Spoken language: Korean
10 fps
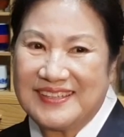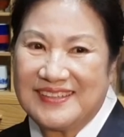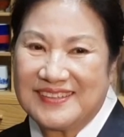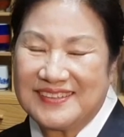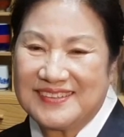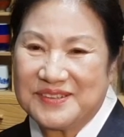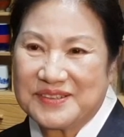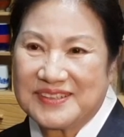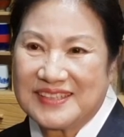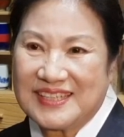어,
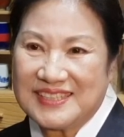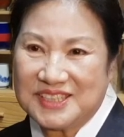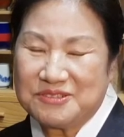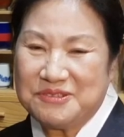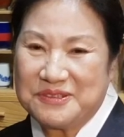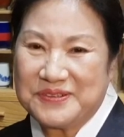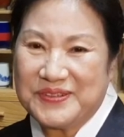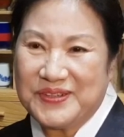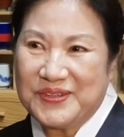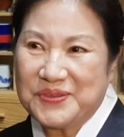가시고
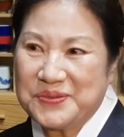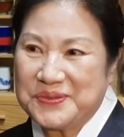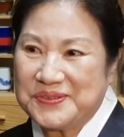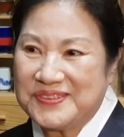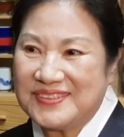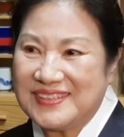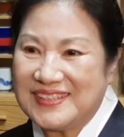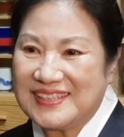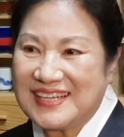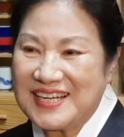또
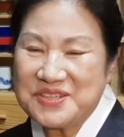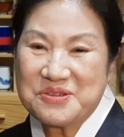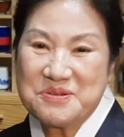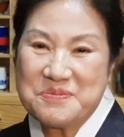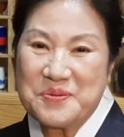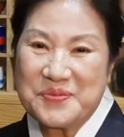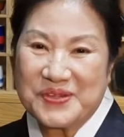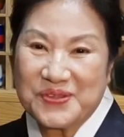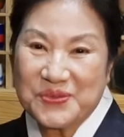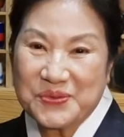가격을
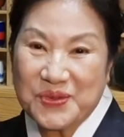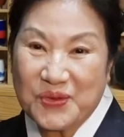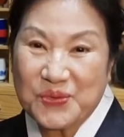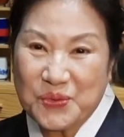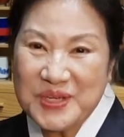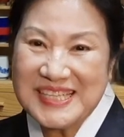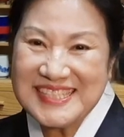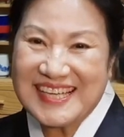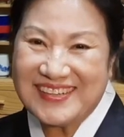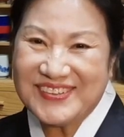보면은 또 더
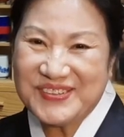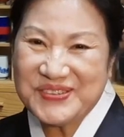놀래세요.